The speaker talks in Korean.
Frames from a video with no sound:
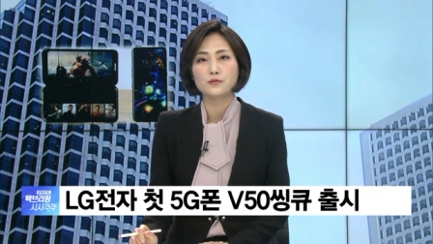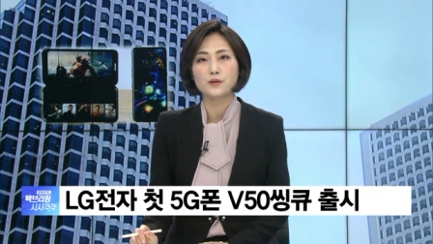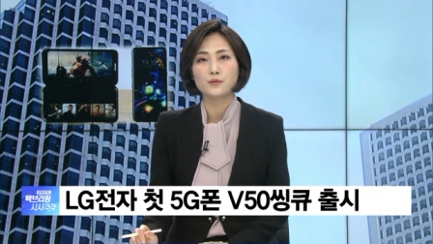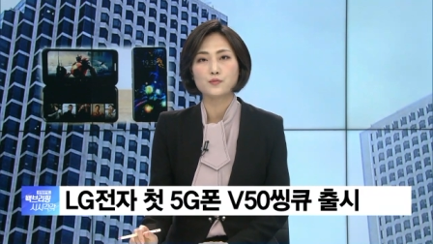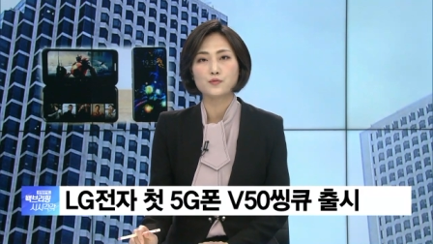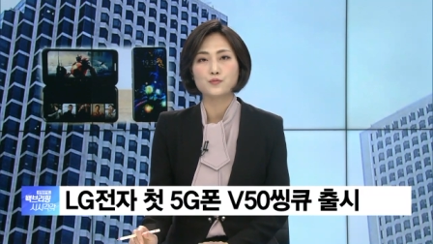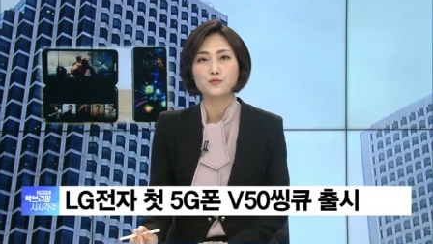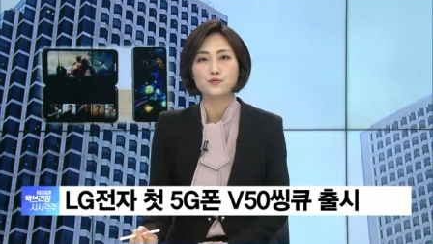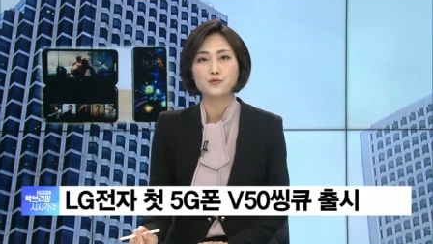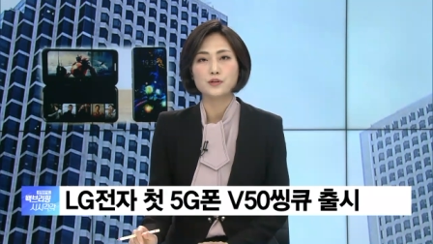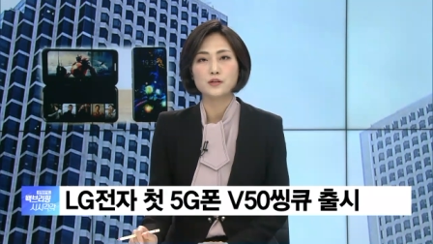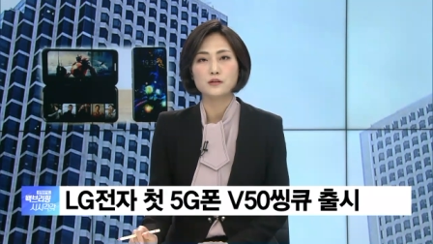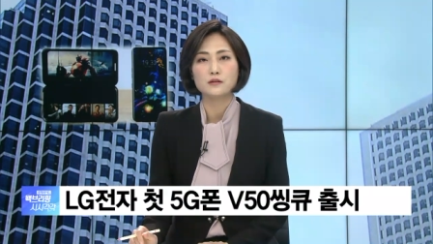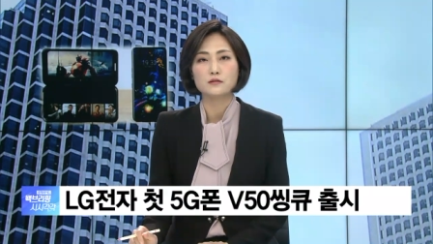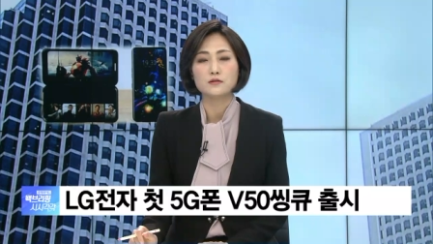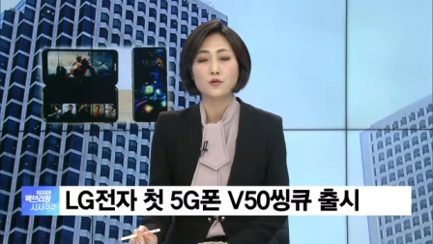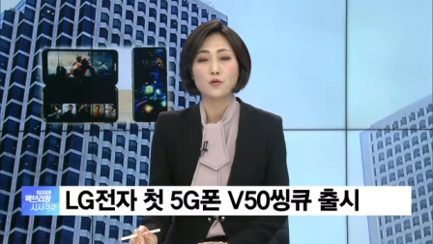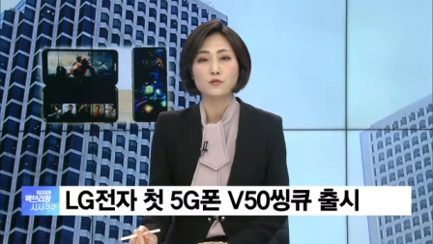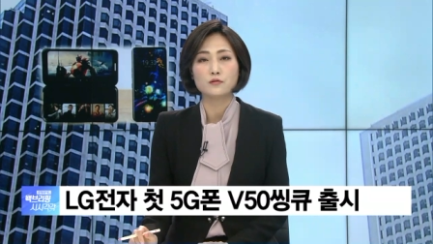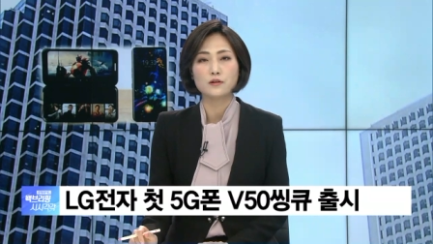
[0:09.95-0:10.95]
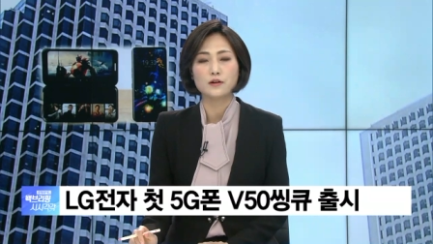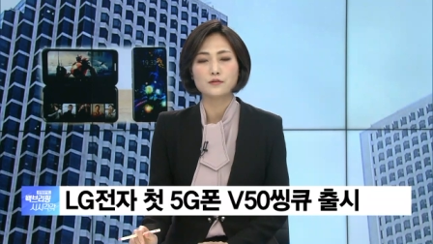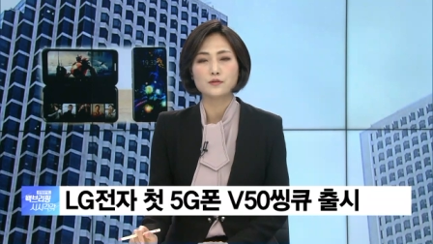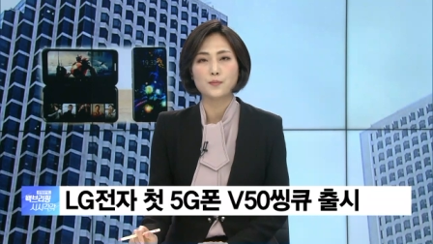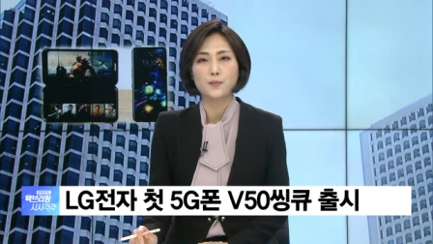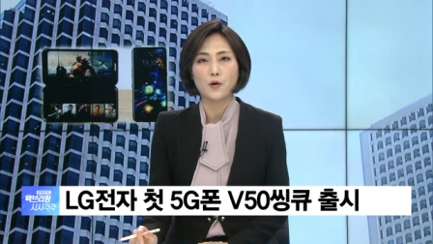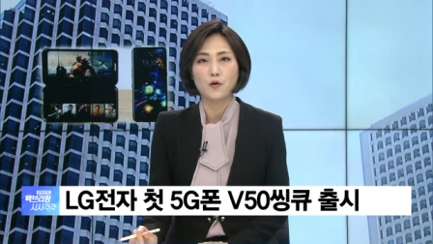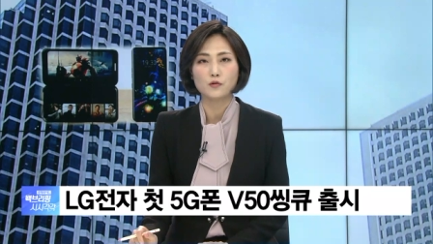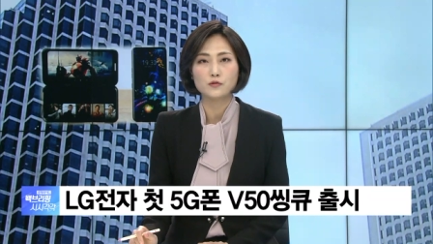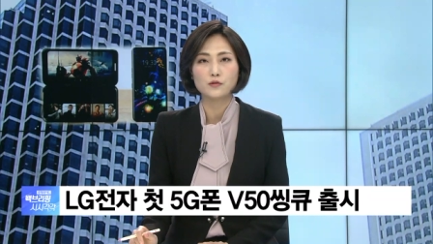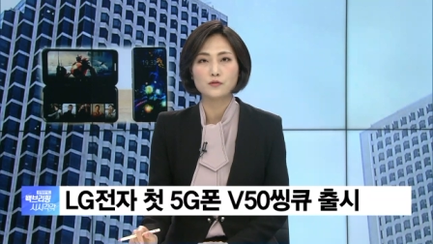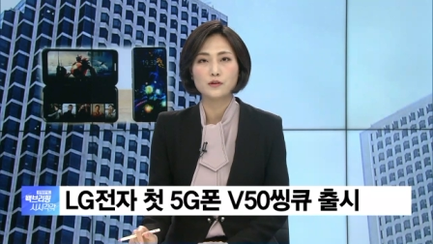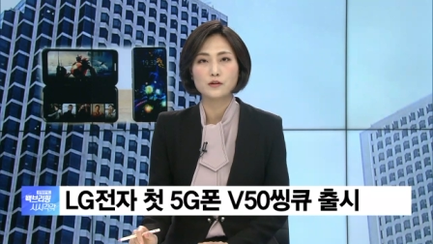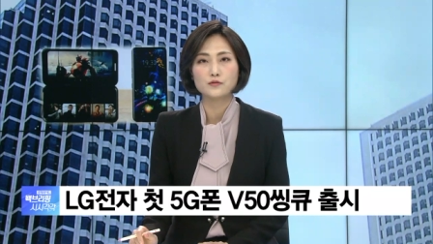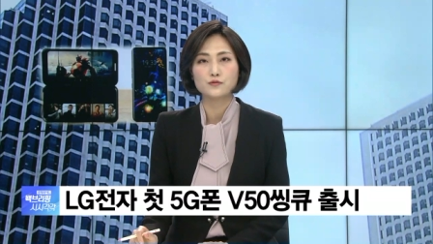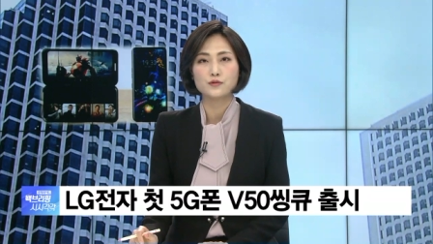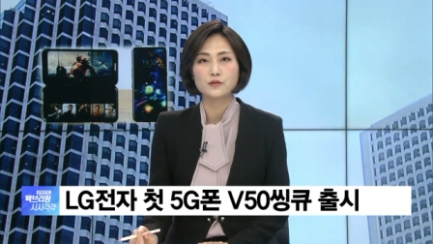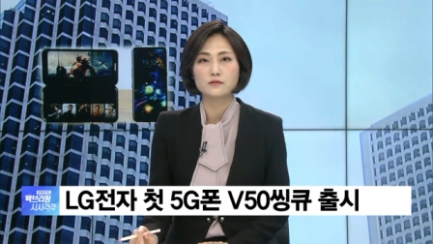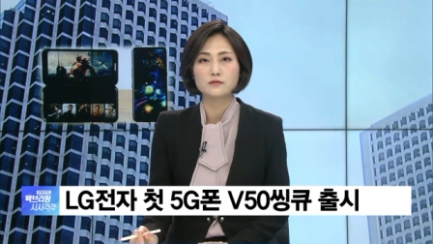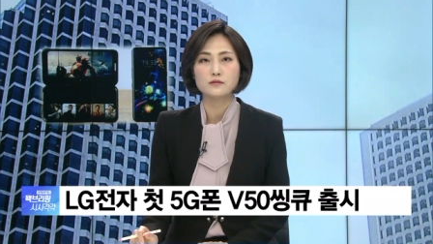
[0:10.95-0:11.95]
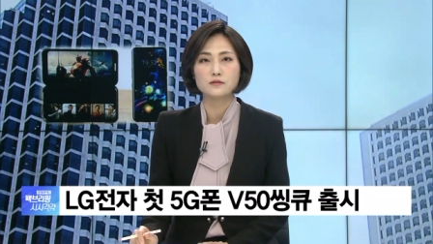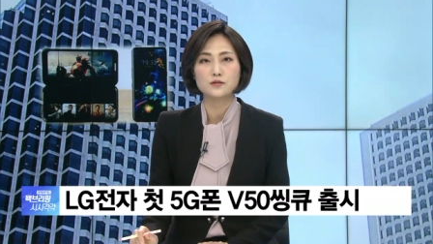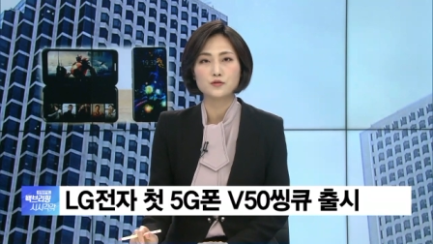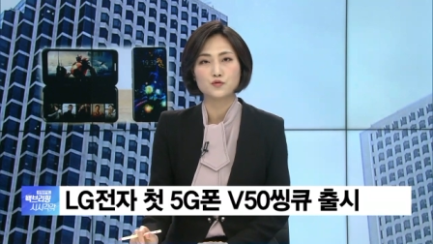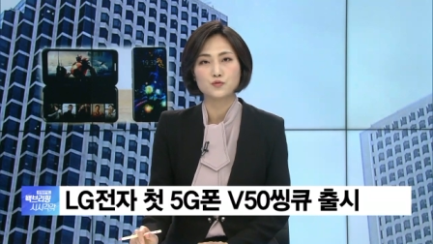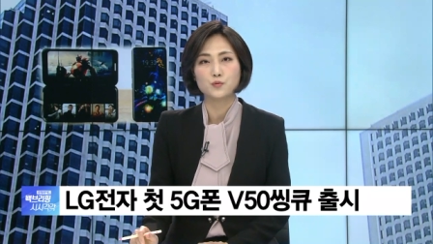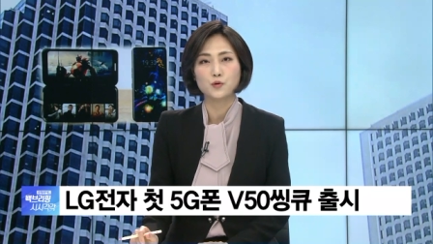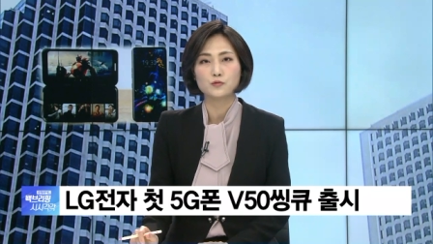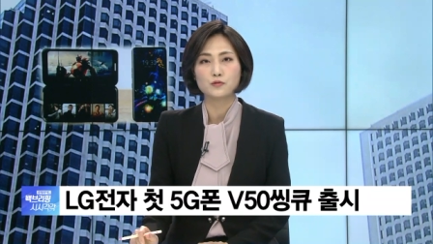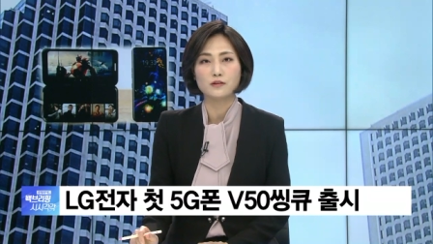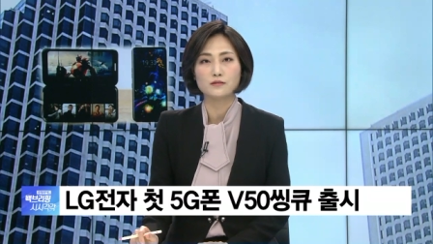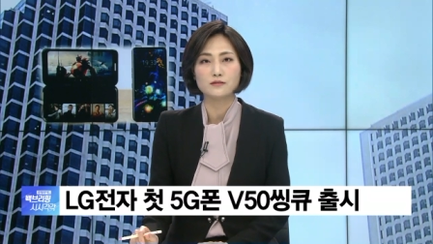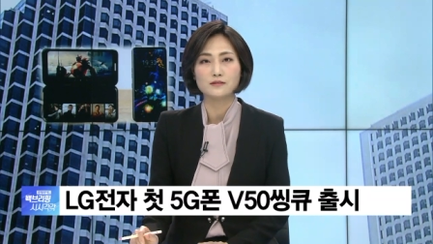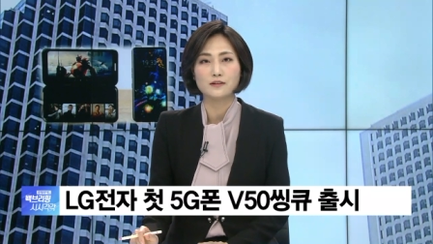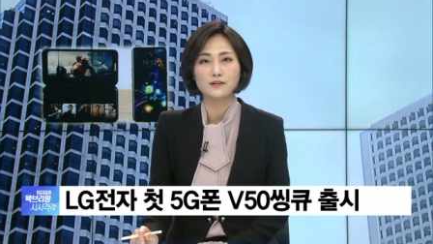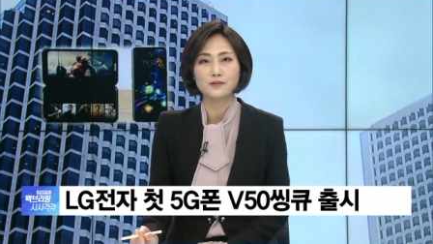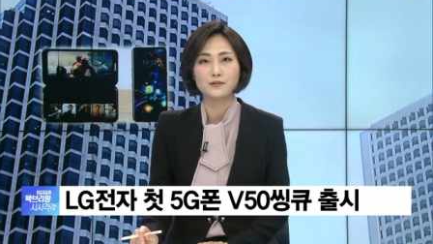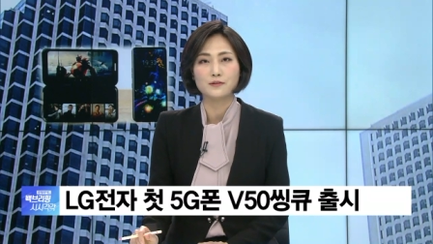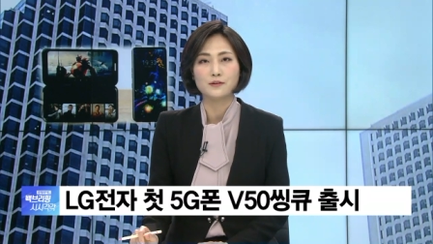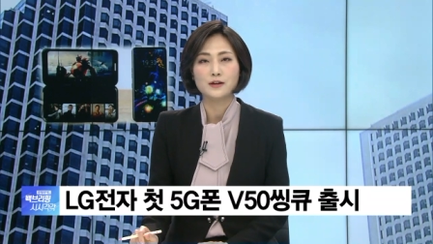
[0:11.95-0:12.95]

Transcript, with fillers: 부분이 적자에서 벗어날 수 있을지 주목되는데요.